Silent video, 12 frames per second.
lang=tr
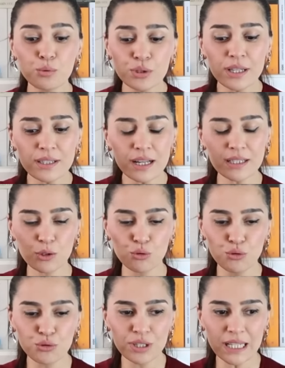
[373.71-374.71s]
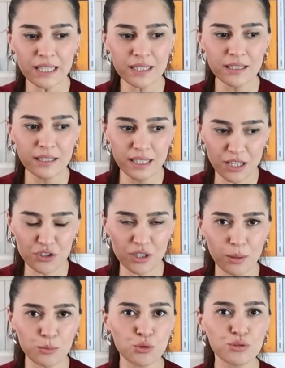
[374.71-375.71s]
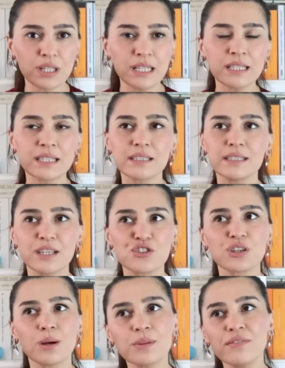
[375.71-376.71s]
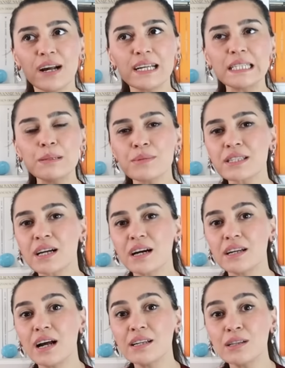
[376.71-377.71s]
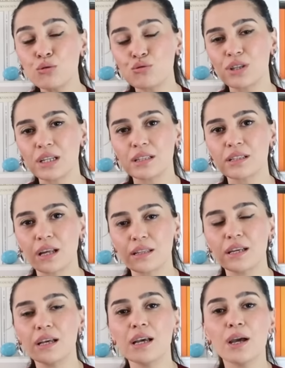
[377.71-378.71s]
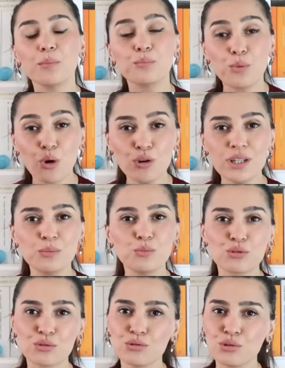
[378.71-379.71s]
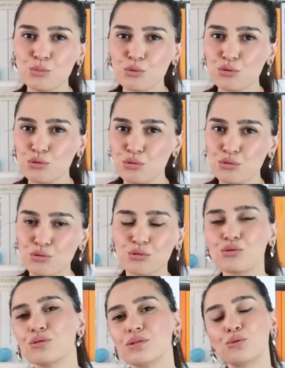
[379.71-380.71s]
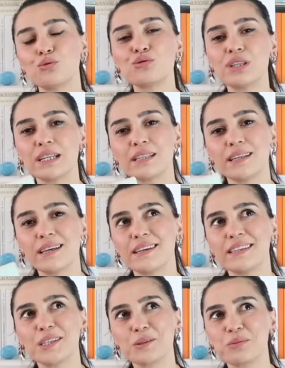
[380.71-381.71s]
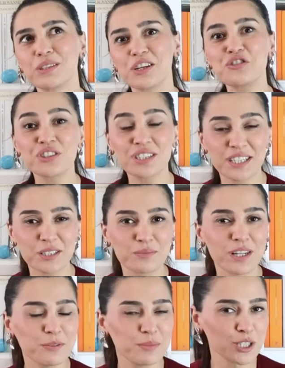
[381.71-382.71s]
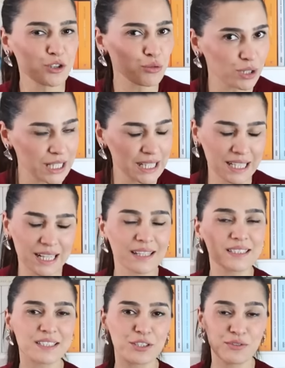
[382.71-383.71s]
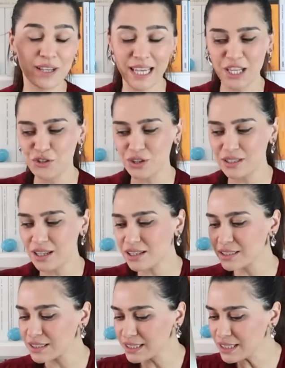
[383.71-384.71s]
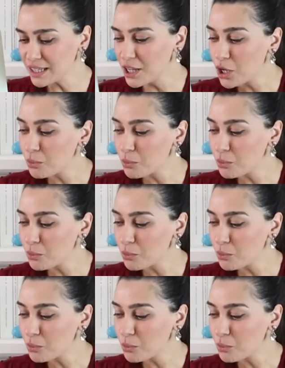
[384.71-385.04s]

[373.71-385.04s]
Bu nedenle gündelik yaşam, gündelik yaşamda verdiğimiz kararlar üzerinden böyle mutluluk mutsuzluk e, üzerine yapılan çıkarımlar beni çok ilgilendirdi ve heyecanlandırdı.